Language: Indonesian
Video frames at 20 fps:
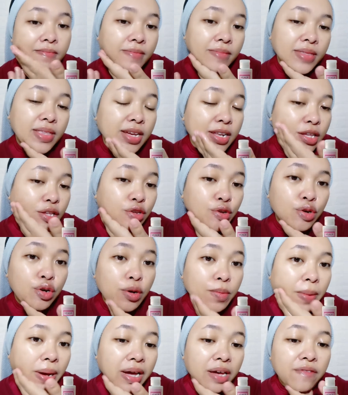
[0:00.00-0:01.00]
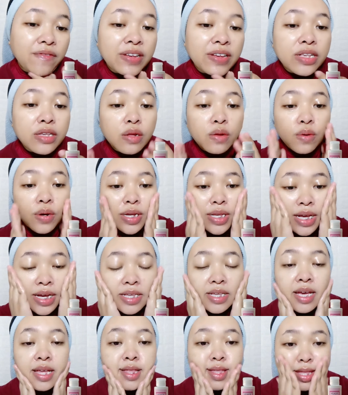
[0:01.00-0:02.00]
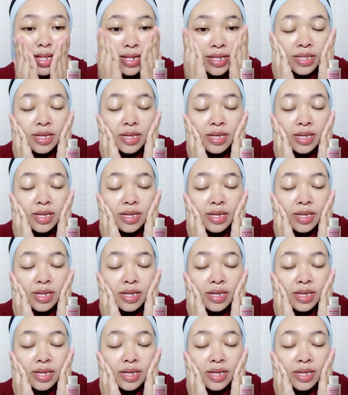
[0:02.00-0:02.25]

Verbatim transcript: jadi cukup pakai facial wash yang gentle,